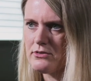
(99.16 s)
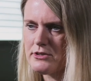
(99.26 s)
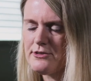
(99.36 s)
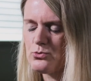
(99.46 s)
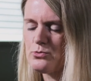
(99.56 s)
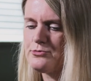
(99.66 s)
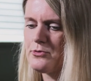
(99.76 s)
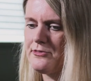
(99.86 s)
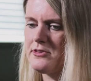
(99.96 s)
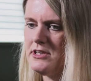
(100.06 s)
noch nicht so gut
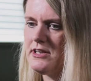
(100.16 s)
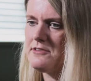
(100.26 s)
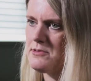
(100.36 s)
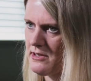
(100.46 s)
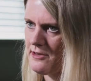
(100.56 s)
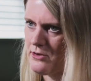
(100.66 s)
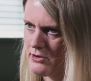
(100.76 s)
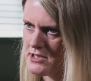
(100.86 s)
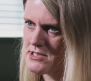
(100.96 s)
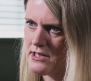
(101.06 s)
funktioniert, wenn man das
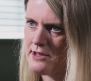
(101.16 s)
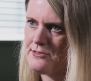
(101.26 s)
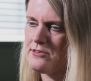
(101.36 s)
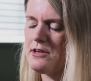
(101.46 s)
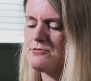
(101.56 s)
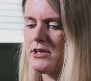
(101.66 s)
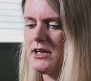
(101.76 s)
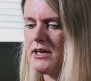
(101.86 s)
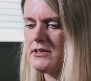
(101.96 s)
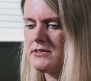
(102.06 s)
auch international
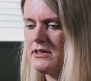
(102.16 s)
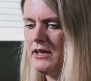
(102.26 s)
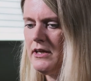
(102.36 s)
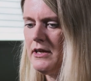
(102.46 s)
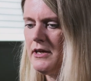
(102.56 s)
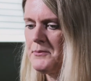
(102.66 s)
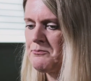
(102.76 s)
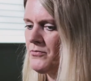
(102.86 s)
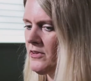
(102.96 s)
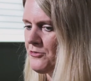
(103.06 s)
vergleicht.
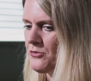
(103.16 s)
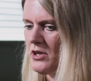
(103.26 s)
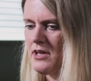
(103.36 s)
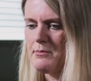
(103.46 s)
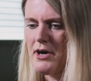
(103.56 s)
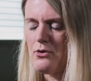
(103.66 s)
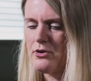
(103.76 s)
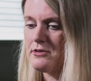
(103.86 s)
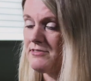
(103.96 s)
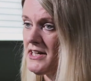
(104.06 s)
Das können aber
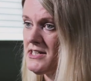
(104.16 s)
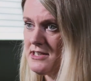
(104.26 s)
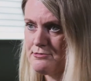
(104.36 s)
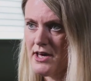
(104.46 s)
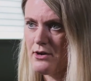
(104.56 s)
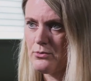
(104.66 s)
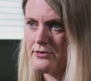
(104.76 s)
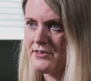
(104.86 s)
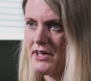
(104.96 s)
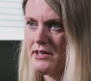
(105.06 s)
auch
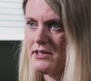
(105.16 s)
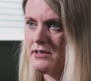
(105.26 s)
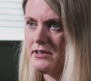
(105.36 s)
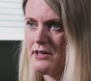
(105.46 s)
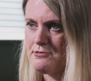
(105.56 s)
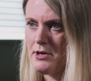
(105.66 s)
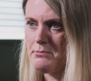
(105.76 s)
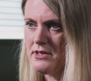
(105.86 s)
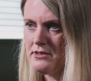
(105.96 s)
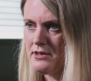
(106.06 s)
Gewalterfahrungen sein, in der
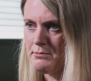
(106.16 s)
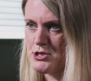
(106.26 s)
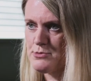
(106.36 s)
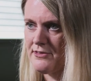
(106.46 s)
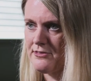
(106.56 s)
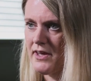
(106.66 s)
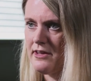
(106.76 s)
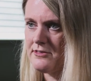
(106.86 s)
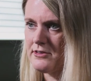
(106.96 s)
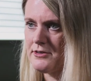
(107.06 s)
Familie
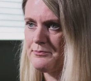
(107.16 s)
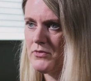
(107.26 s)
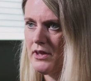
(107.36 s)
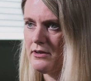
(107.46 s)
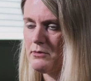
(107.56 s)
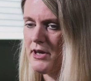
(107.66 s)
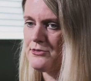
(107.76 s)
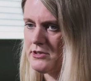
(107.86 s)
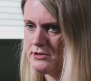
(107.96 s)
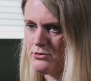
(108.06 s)
beispielsweise, ähm,
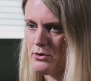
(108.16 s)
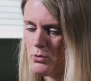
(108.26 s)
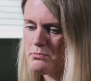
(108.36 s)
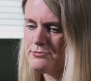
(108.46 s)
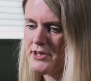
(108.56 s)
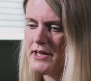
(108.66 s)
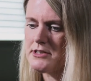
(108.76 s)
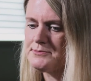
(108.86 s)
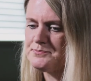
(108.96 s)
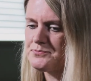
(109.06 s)
also nicht nur im Umfeld.